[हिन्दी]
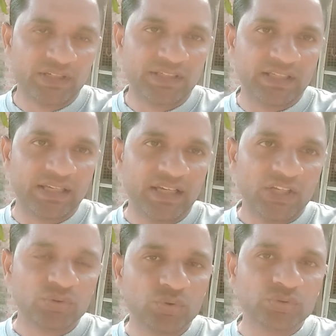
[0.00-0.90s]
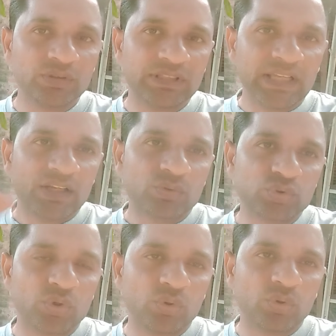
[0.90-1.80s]
ठीक है तो दोस्तों
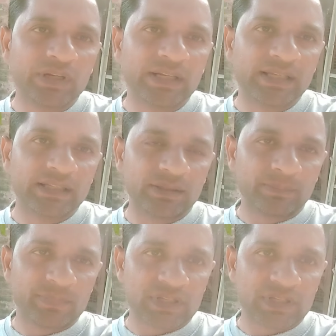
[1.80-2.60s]
कुछ लोगों का आ,